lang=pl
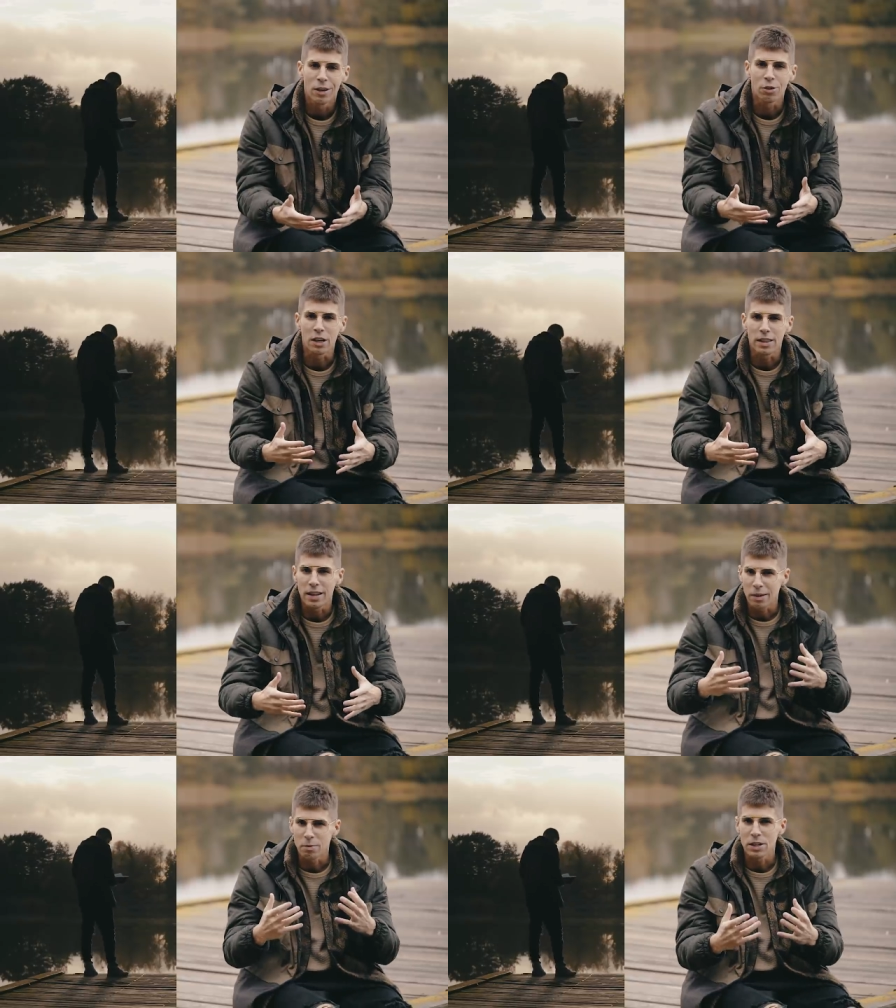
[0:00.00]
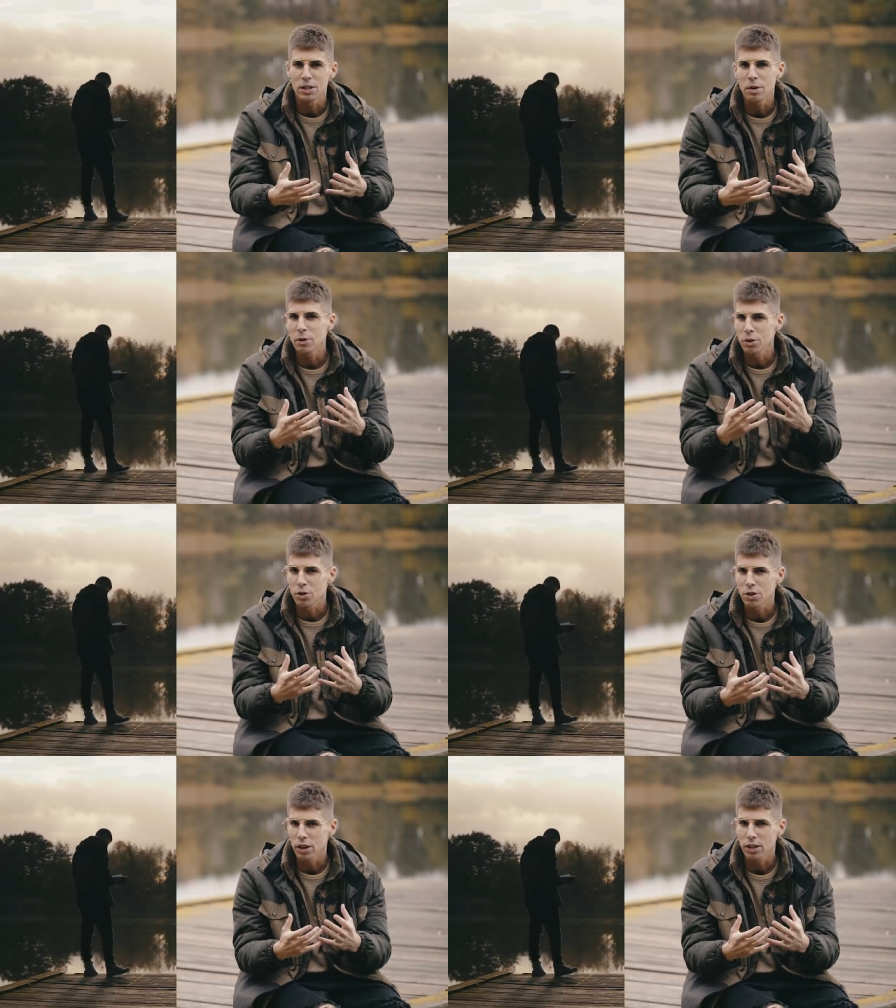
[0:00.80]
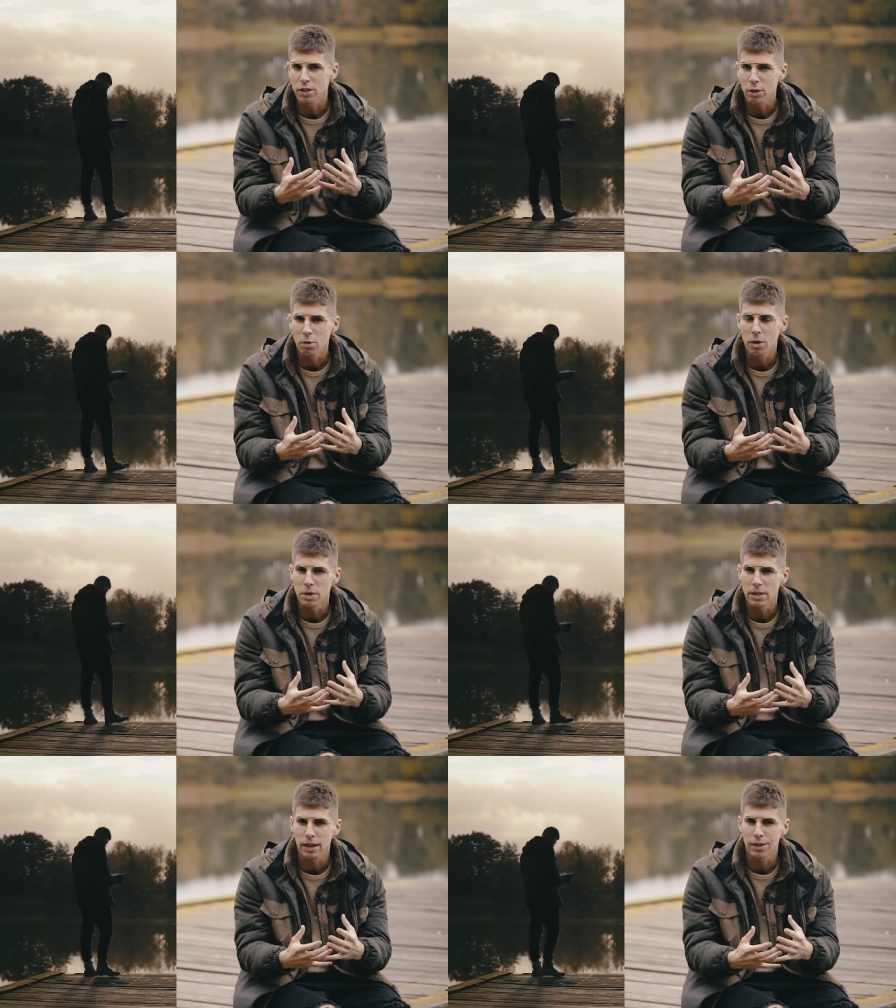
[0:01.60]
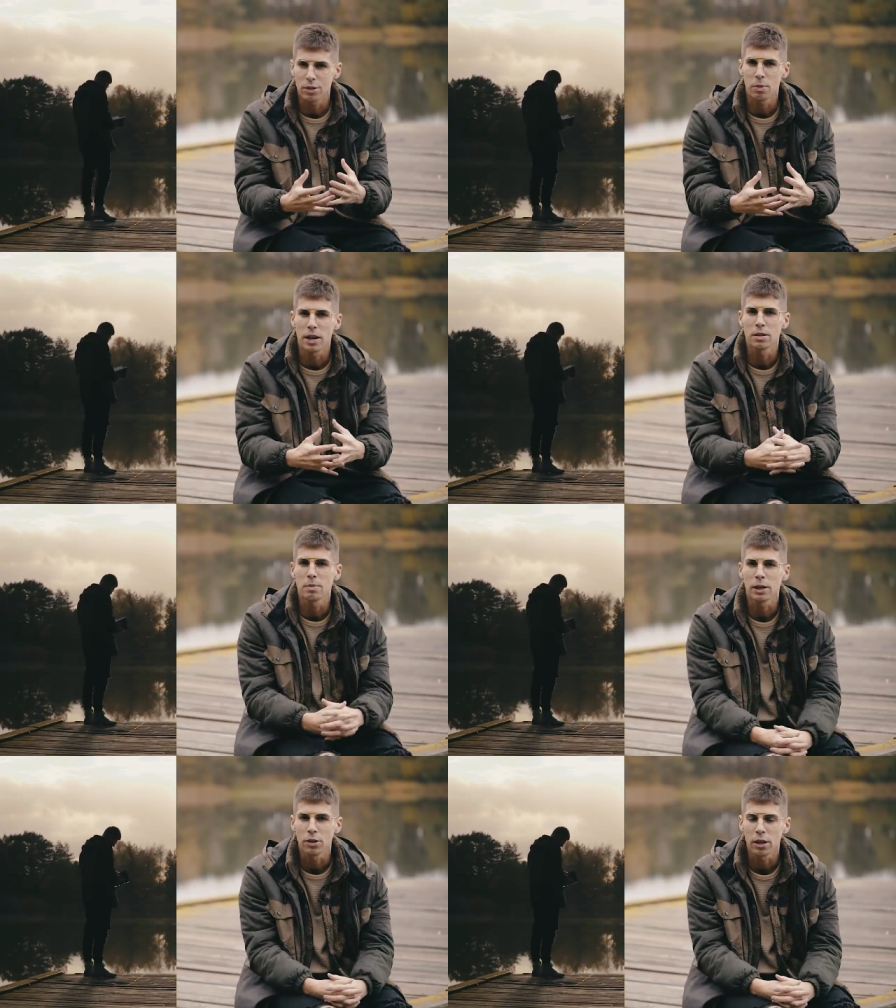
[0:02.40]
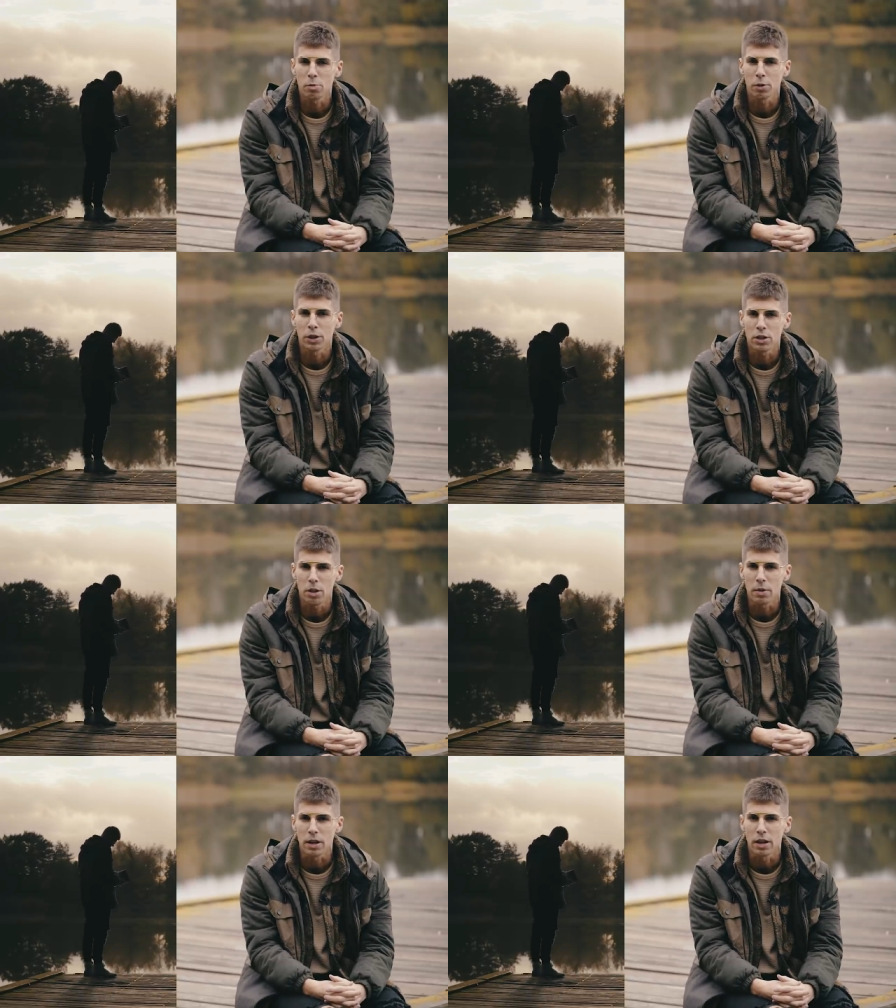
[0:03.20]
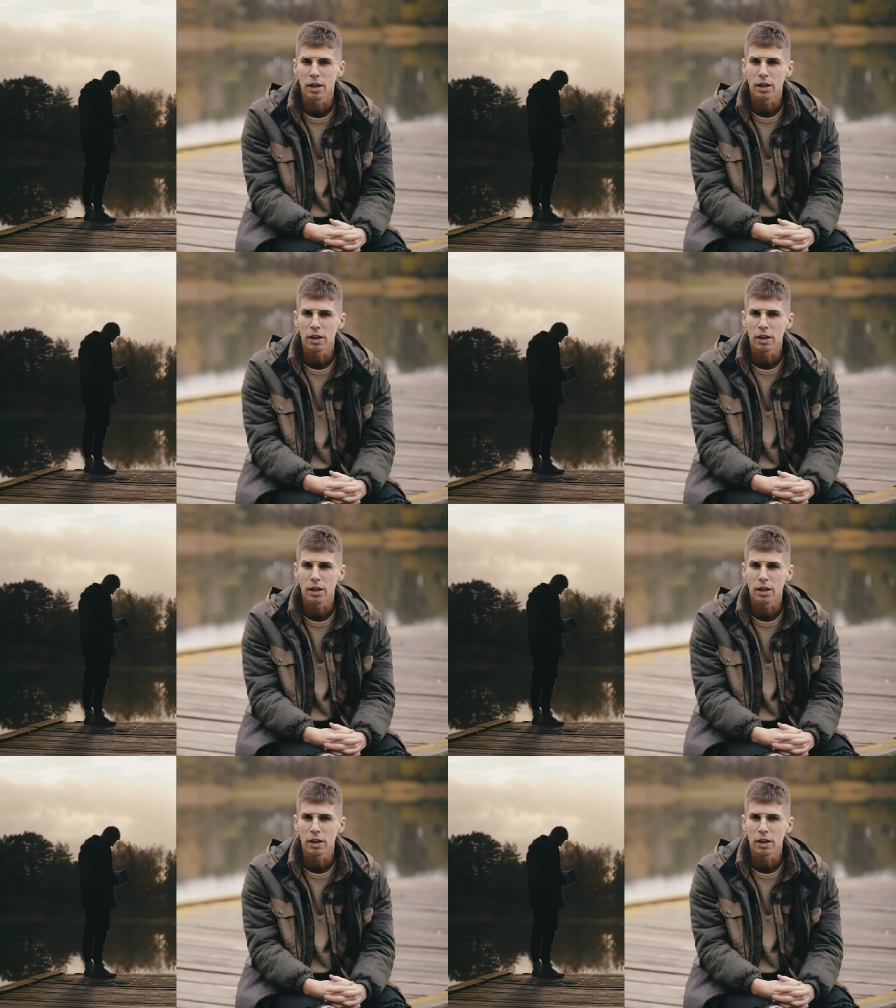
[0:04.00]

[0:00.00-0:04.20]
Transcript: to jednak będziemy dostrzegać te głębie za każdym razem, jak do niego podejdziemy.